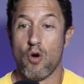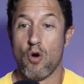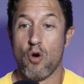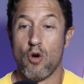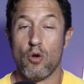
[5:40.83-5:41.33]

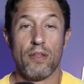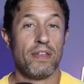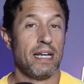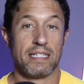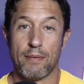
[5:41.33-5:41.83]
o lo
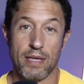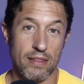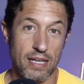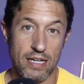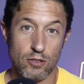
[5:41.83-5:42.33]
hacen a
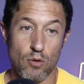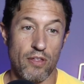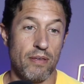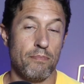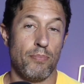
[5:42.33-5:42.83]
sabiendas o lo
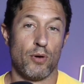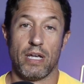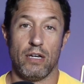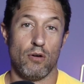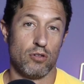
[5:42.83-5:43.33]
hacen
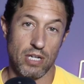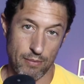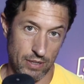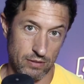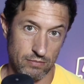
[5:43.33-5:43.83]
porque no
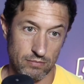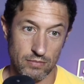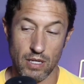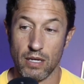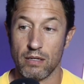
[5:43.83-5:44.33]
saben.
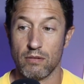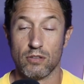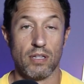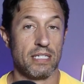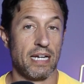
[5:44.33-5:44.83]
Eh, no
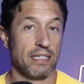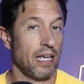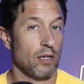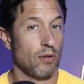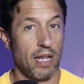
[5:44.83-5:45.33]
se descarta
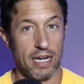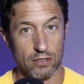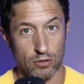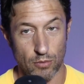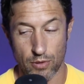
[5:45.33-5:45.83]
ninguna de las
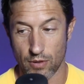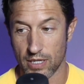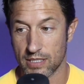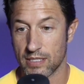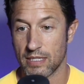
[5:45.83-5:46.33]
dos
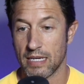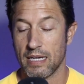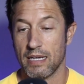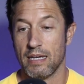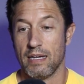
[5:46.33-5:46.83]
opciones.
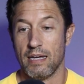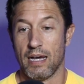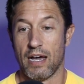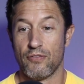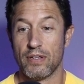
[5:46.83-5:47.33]

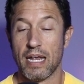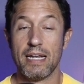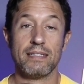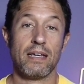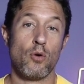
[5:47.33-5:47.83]
A
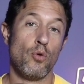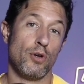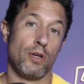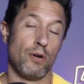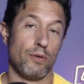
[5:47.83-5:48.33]
finales de
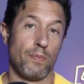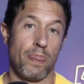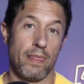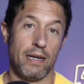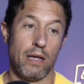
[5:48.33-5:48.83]
junio,
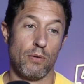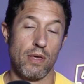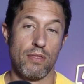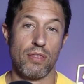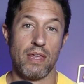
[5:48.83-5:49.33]
la
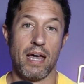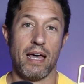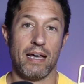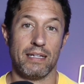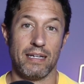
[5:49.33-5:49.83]

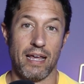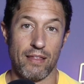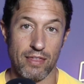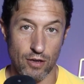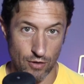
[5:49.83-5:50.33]
Audiencia
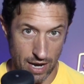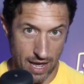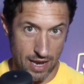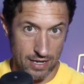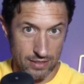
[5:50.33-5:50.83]

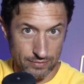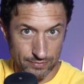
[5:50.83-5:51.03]
Nacional